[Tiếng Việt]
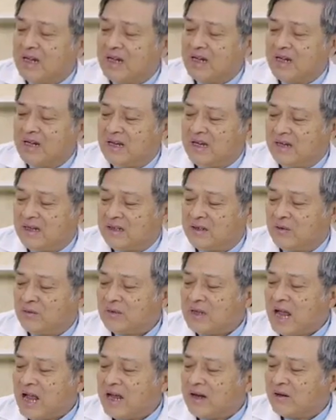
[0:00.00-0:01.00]
à,
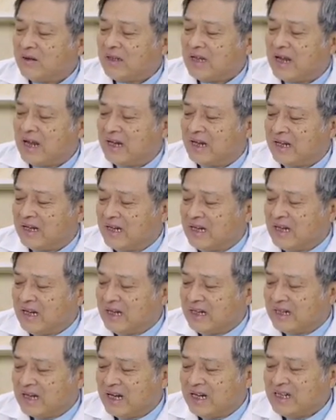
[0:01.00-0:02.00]
chúng ta có thể
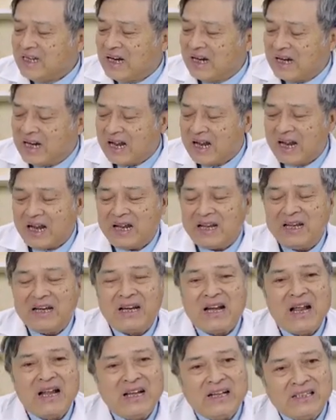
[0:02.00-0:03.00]
thấy rằng là
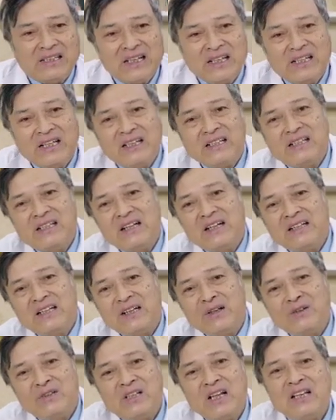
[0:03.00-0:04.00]
hiện nay ở trên thị
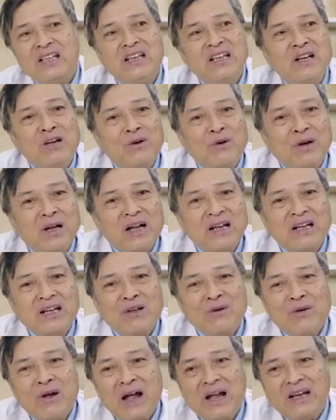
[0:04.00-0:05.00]
trường thì có rất nhiều các
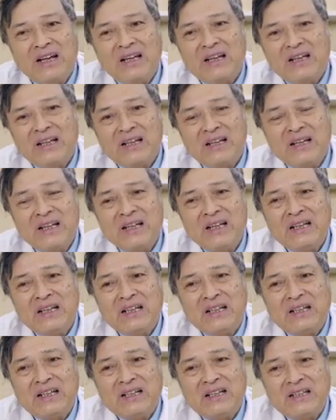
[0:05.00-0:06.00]
cái loại
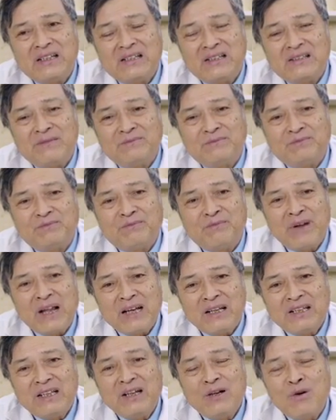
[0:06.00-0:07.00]
à,
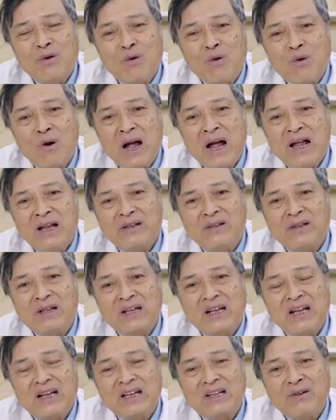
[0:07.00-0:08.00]
men tiêu hóa
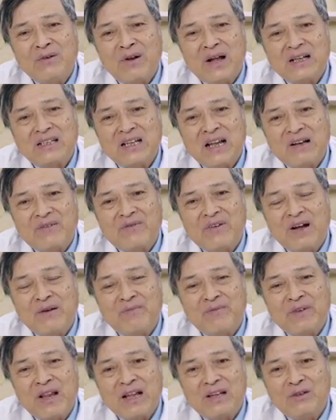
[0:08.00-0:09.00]
rồi các cái loại sản
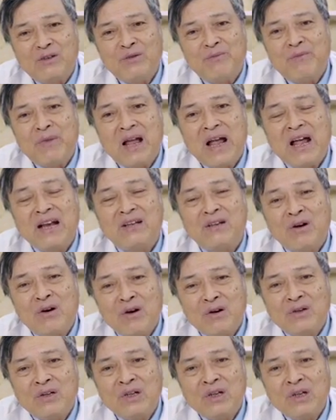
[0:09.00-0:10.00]
phẩm để giúp bé ăn
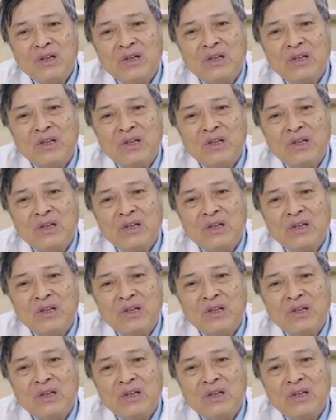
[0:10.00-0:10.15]
ngon